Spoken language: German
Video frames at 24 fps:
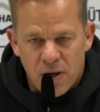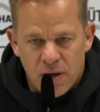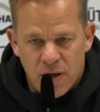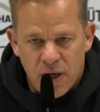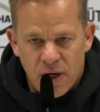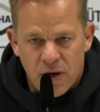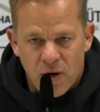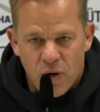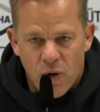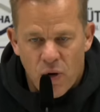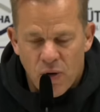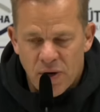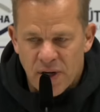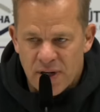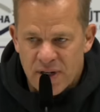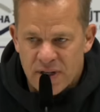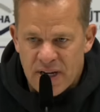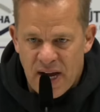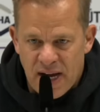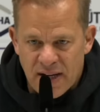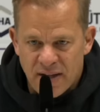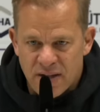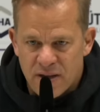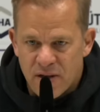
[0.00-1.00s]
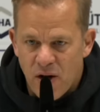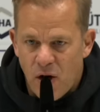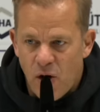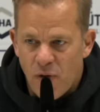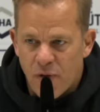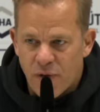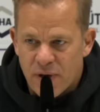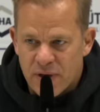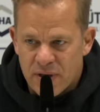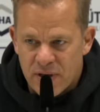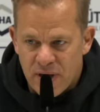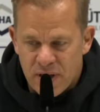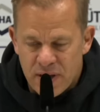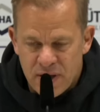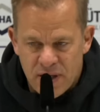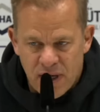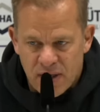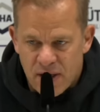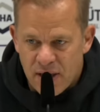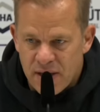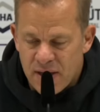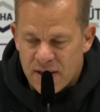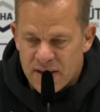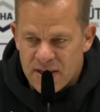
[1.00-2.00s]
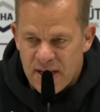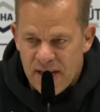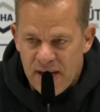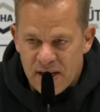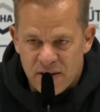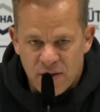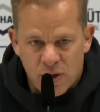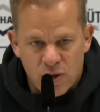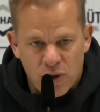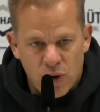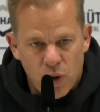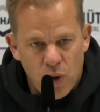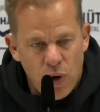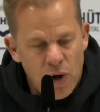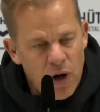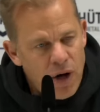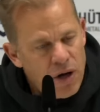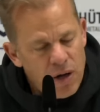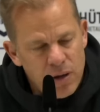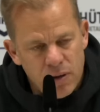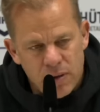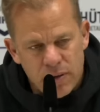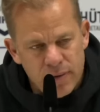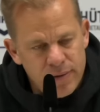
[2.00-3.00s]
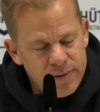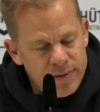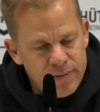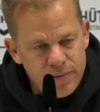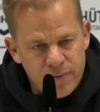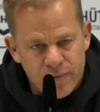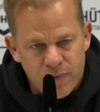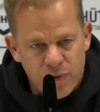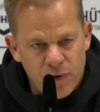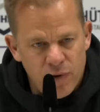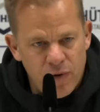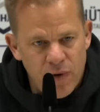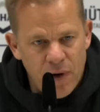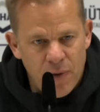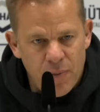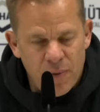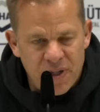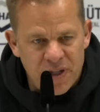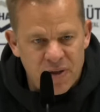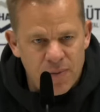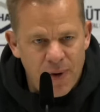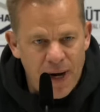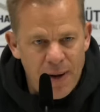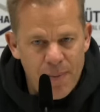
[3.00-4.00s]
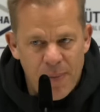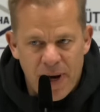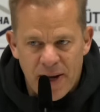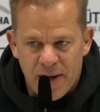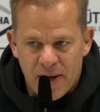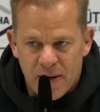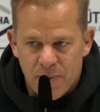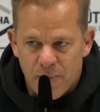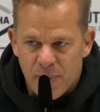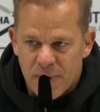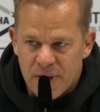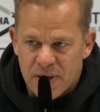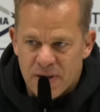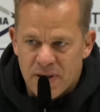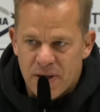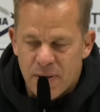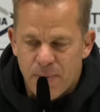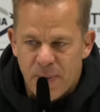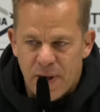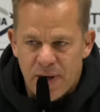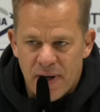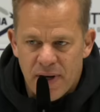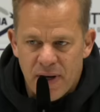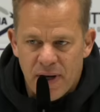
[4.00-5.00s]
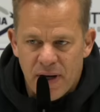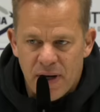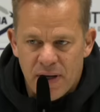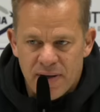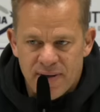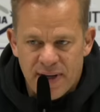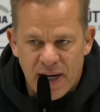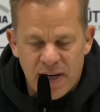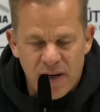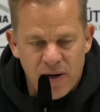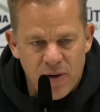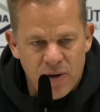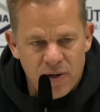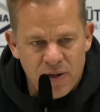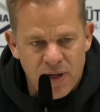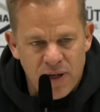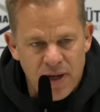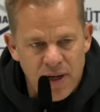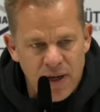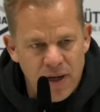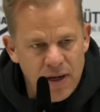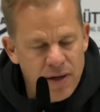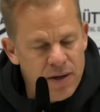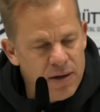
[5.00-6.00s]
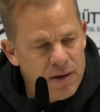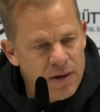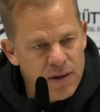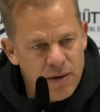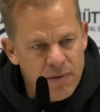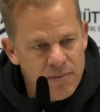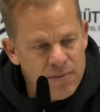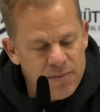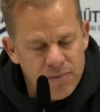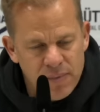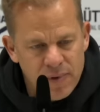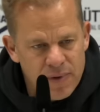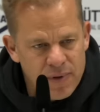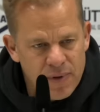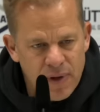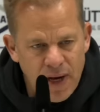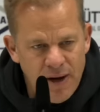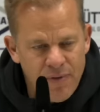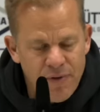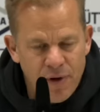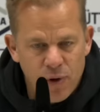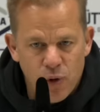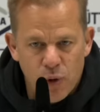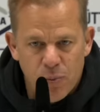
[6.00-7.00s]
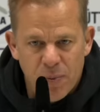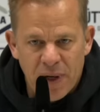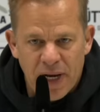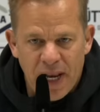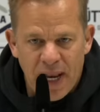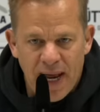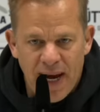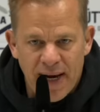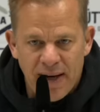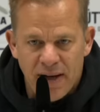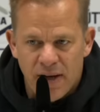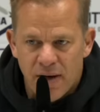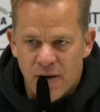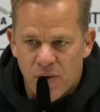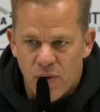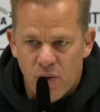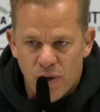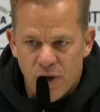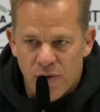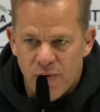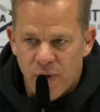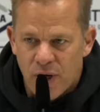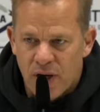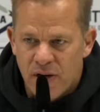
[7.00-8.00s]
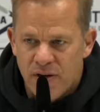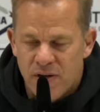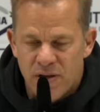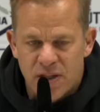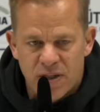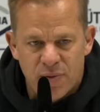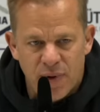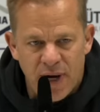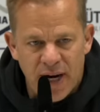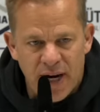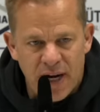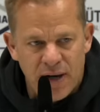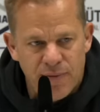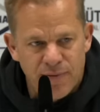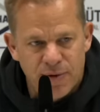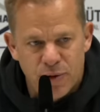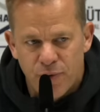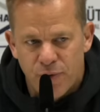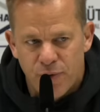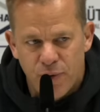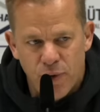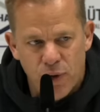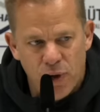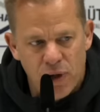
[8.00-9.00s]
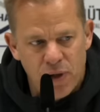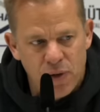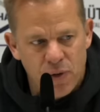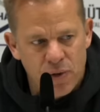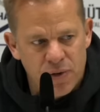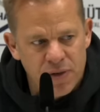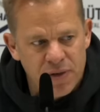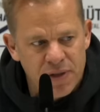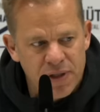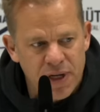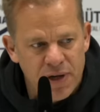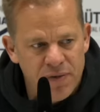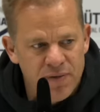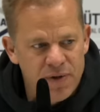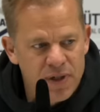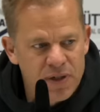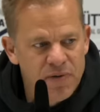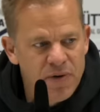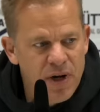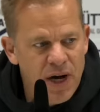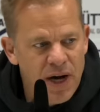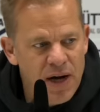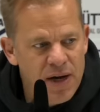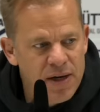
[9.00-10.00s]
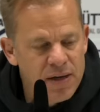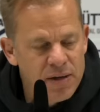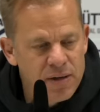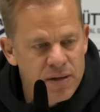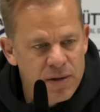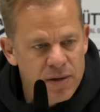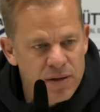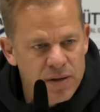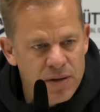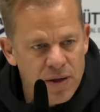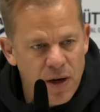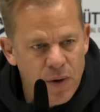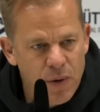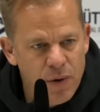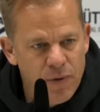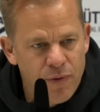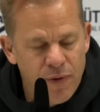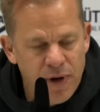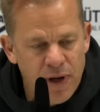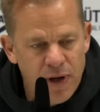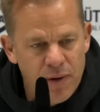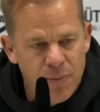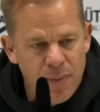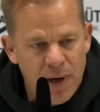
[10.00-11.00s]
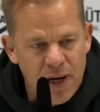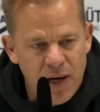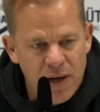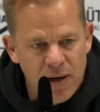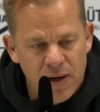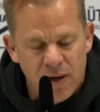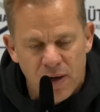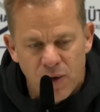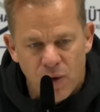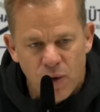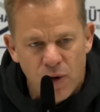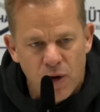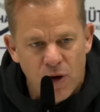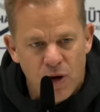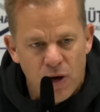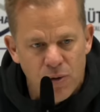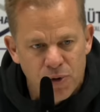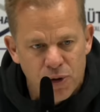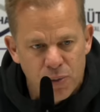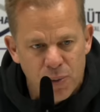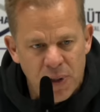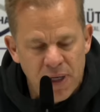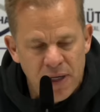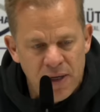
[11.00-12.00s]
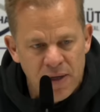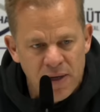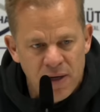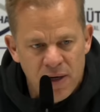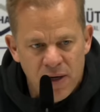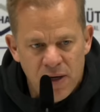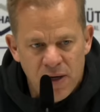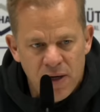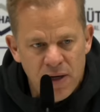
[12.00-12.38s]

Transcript: die Krone des Ganzen aufgesetzt hat dann das erste Tor, äh, wo wir mit zwei Mann im Prinzip an der Seitenauslinie einfach nur begleiten, ohne wirklich einen Zweikampf zu führen. Und dann wissen wir halt, dass Aue viele Bälle in Rückraum spielen.